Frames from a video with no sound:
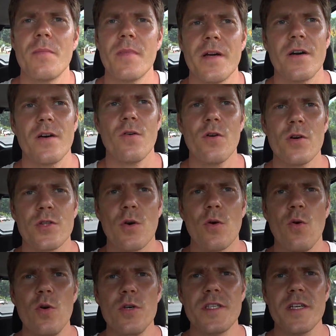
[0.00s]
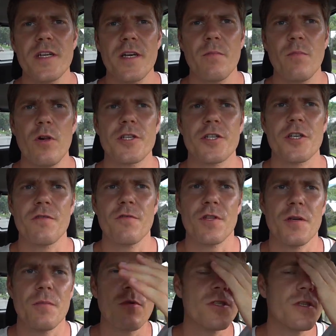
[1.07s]
мы от озера и больше его
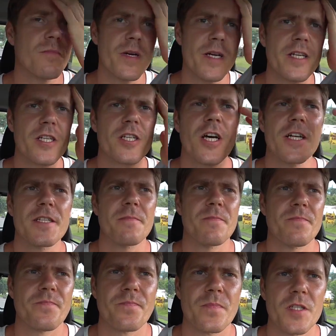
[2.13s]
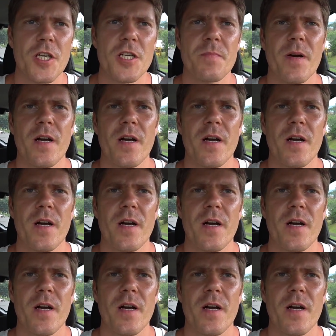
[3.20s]
не будем проезжать. Сейчас